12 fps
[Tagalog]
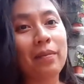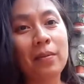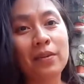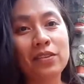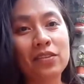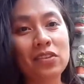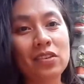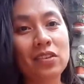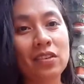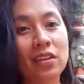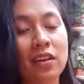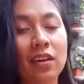Mommy G
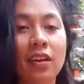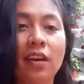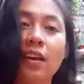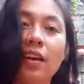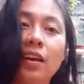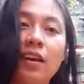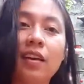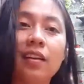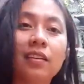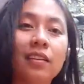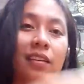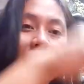
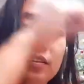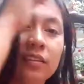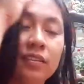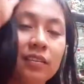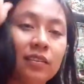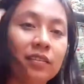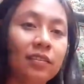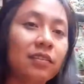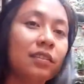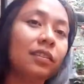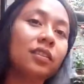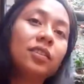and
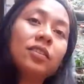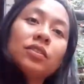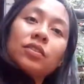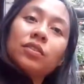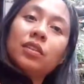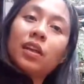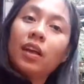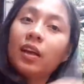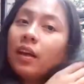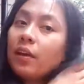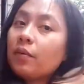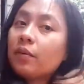today
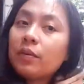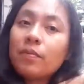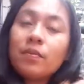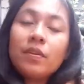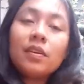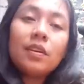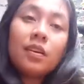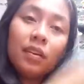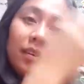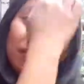I will be